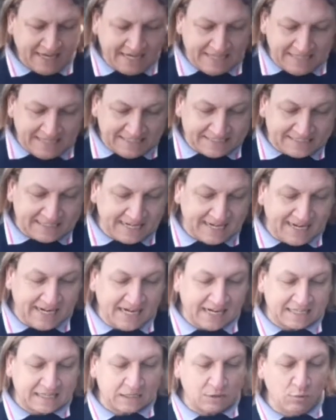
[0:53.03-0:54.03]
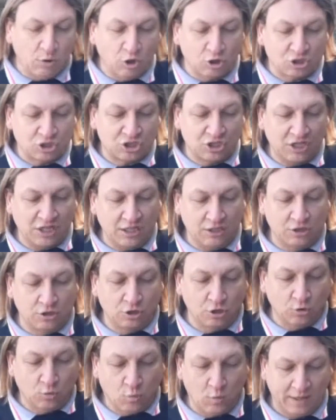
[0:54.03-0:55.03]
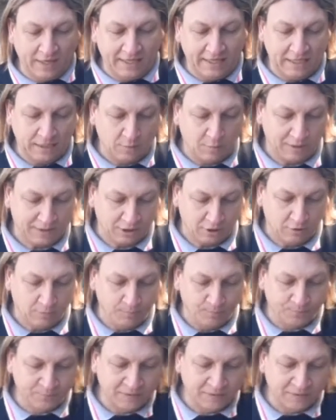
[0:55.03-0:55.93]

Y dice el artículo 144.